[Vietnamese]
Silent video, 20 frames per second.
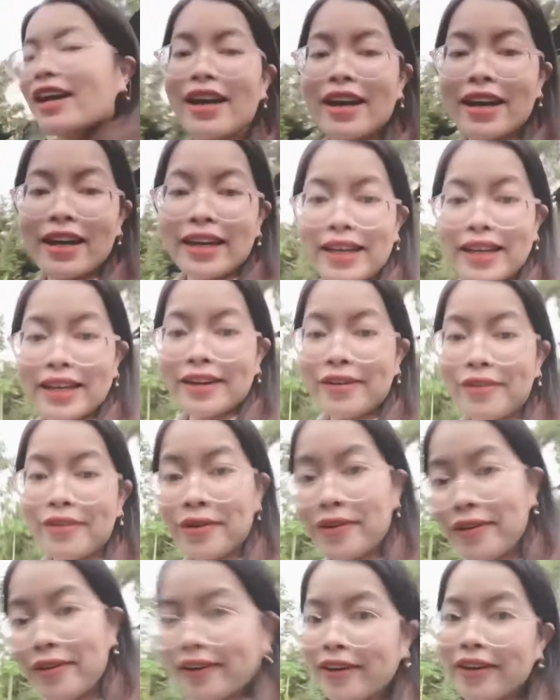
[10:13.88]
Ngoài
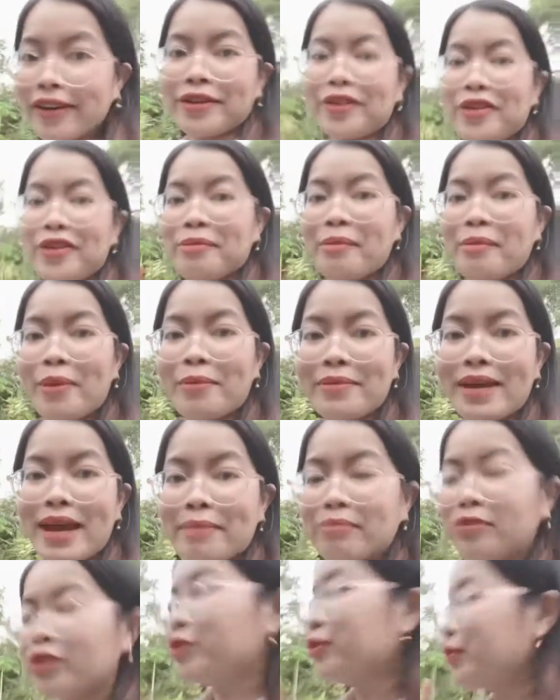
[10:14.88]
có rất là nhiều bông
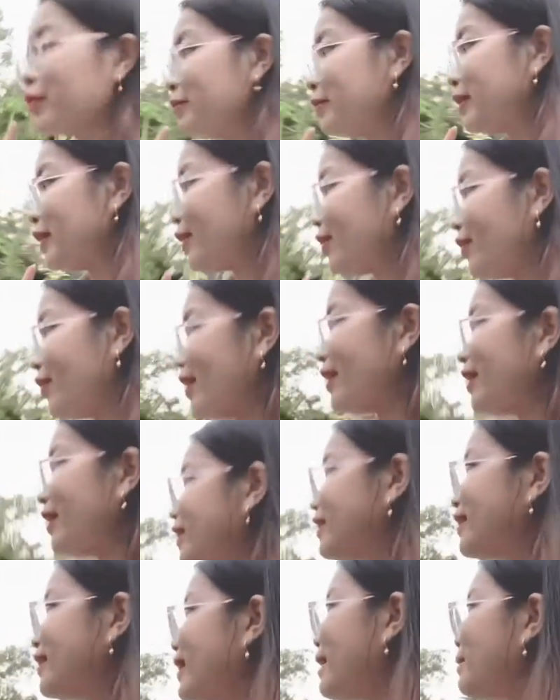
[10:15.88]
đẹp luôn Em sẽ cho cả
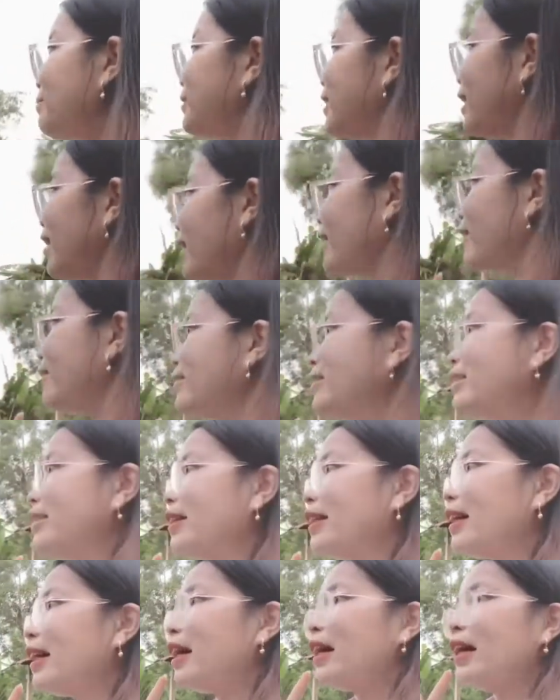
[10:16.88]
nhà xem nha
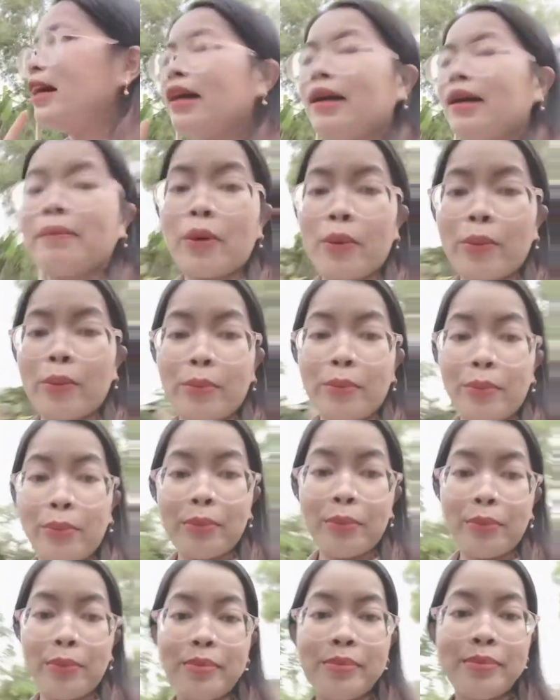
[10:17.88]
à, Bông
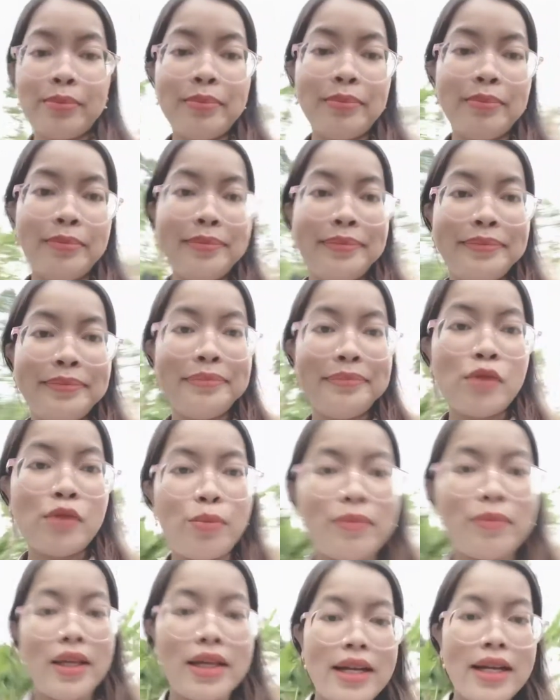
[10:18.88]

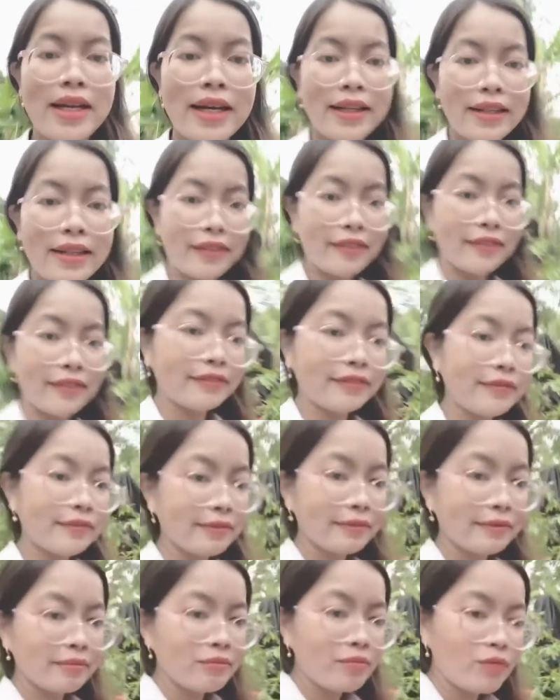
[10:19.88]
Bông gì đây
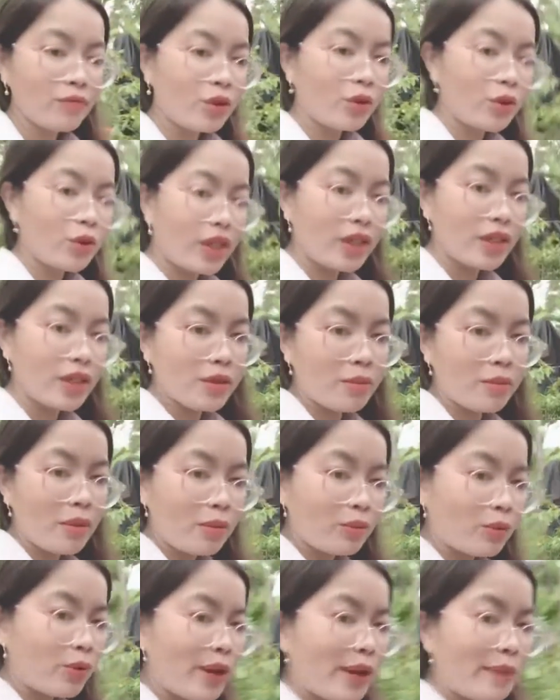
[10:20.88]
Cái giường
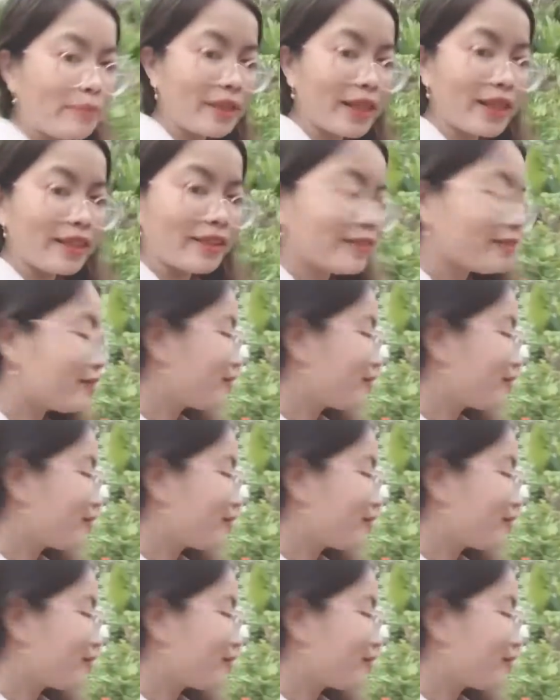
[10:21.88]
bông của em nè